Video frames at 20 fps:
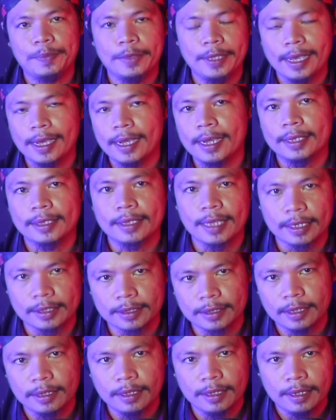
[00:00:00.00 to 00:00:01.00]
yang
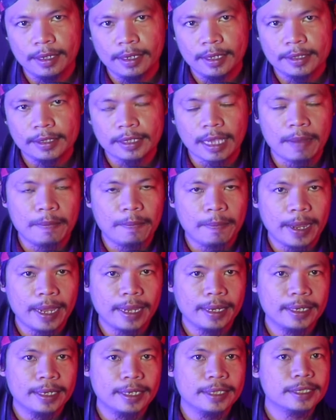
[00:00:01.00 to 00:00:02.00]
kertas
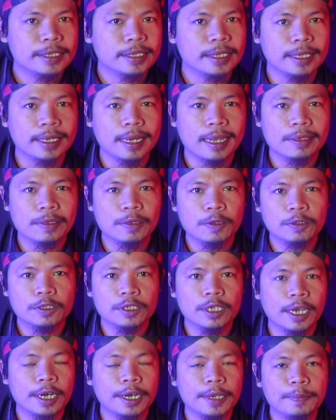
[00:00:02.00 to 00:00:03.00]
sampai ke
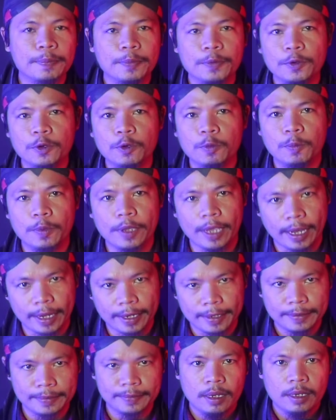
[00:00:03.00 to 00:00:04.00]
100 ribu rupiah.
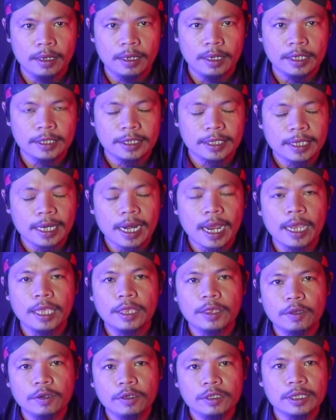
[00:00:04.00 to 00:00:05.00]
Setelah
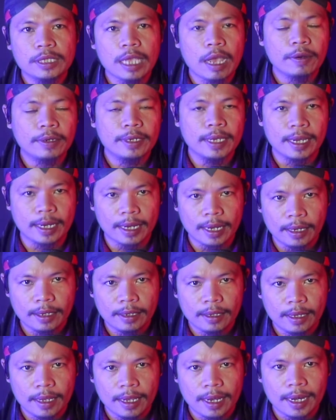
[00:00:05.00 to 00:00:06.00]
itu saudara
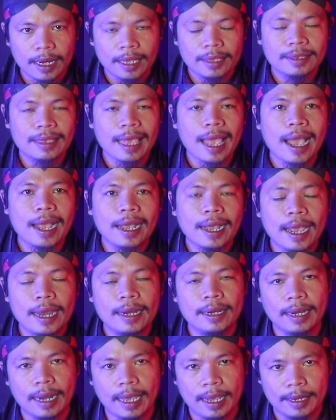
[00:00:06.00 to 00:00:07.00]

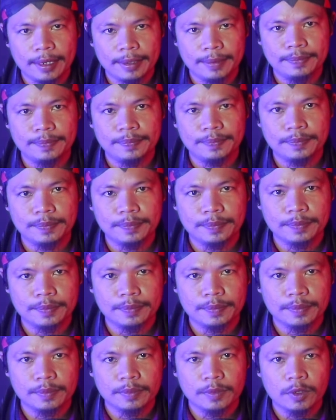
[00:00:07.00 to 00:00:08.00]
letakkanlah
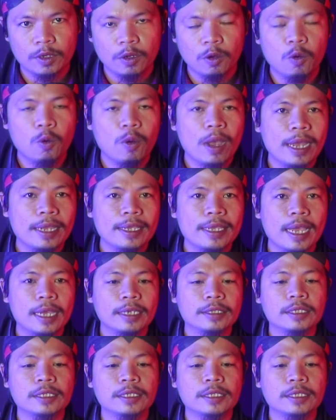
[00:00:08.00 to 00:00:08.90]
uang yang